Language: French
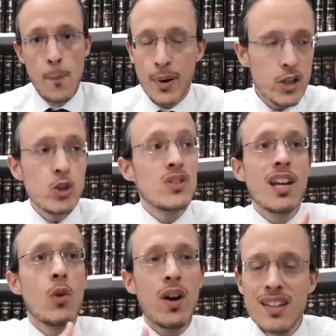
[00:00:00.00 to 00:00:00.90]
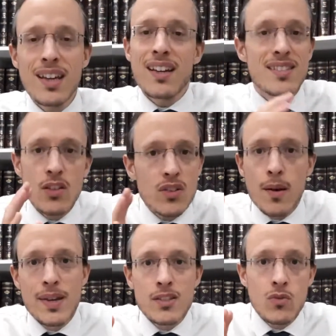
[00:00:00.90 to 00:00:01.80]
Pas juste t'éloigner, rester dans
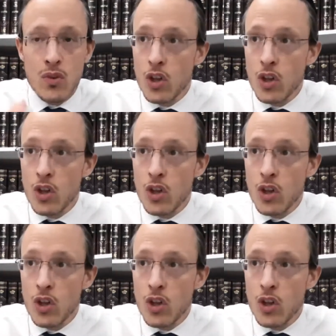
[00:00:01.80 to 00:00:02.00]
ta maison.